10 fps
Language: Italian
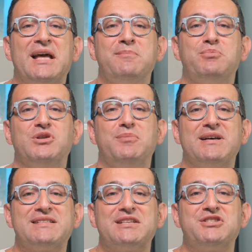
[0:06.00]
tempo di
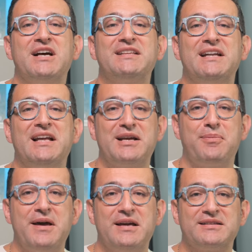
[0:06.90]
passeggiate all'aria
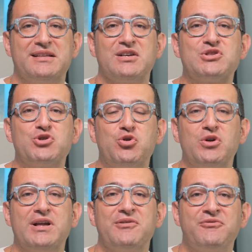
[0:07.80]
aperta,
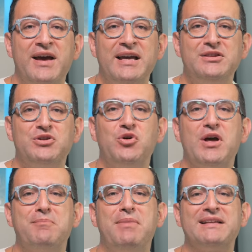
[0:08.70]
sole,
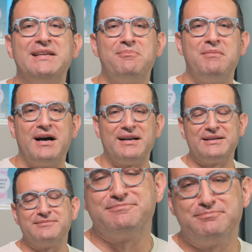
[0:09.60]
vento e bagni in
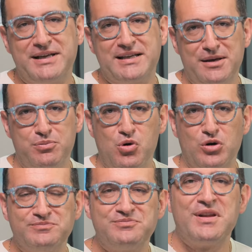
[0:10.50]
mare, per chi
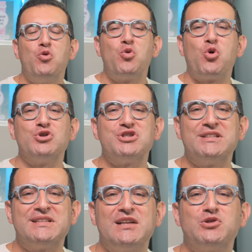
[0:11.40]
può. Un
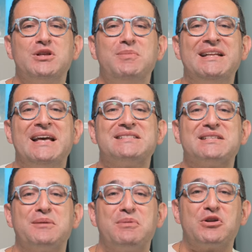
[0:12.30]
concentrato di
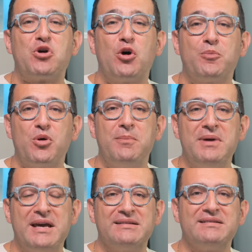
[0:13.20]
benessere per corpo e
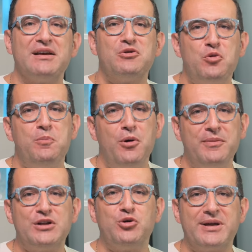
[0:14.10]
mente, un po'
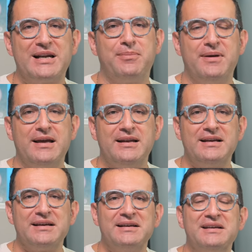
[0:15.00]
meno per la pelle.